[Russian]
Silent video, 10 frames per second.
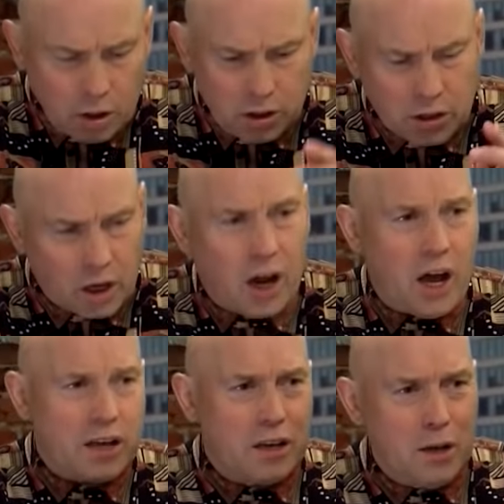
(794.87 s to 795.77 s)
и
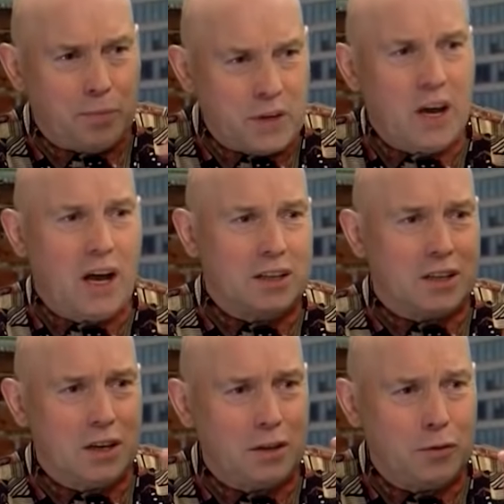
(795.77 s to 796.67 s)
драки, и
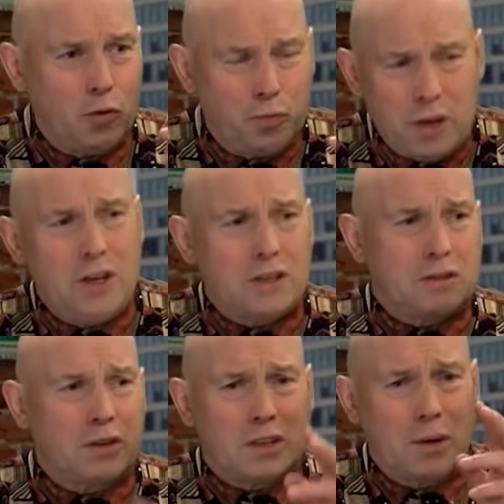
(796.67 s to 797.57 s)
пьянки, и
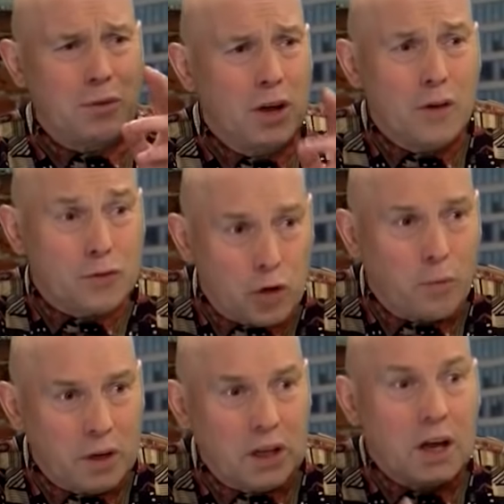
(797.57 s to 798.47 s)
убийства, там все
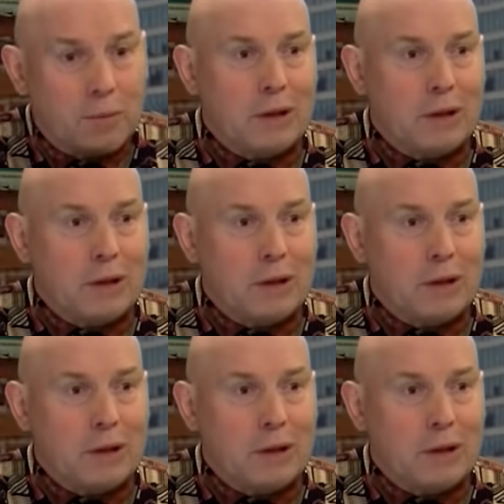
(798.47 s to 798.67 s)
было,